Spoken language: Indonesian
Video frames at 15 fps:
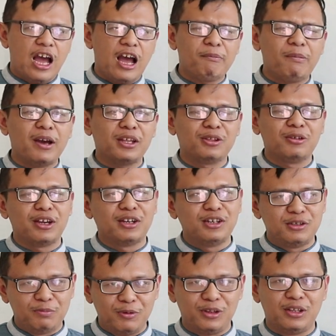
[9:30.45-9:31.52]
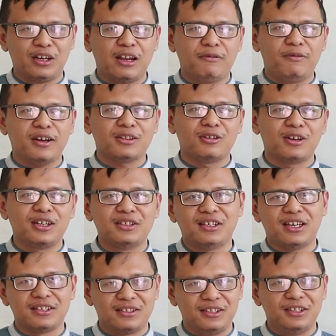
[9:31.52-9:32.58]
Apa itu yang disebut dengan
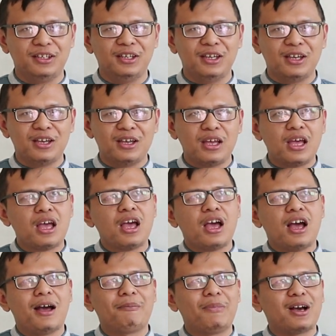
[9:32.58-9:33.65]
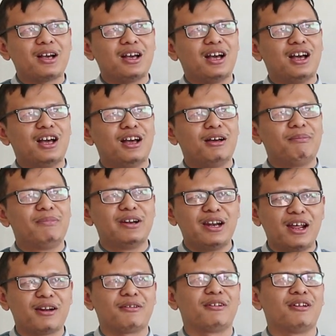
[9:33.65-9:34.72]
faktorisasi? Apakah
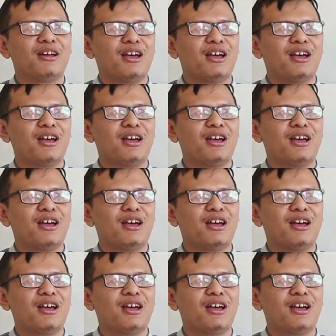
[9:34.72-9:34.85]
benar